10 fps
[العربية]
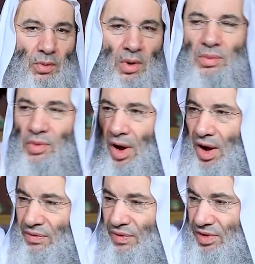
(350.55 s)

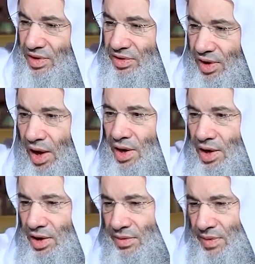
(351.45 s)
والمحافظه
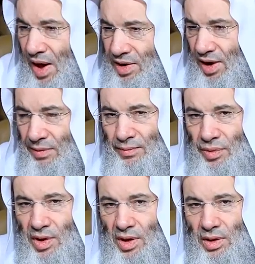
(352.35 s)
على العباده
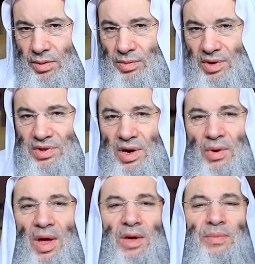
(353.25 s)
من
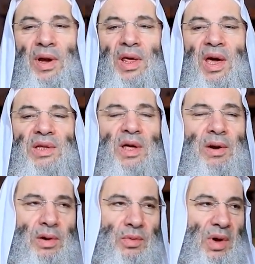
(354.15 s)
شوائب
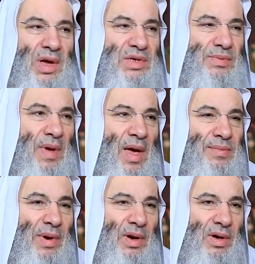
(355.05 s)
الكدر
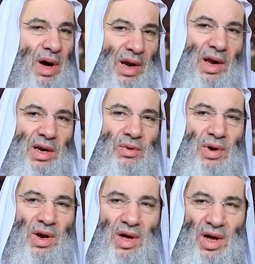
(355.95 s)
واسباب الخلل
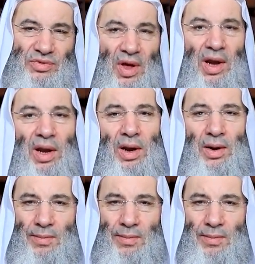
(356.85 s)
والخطل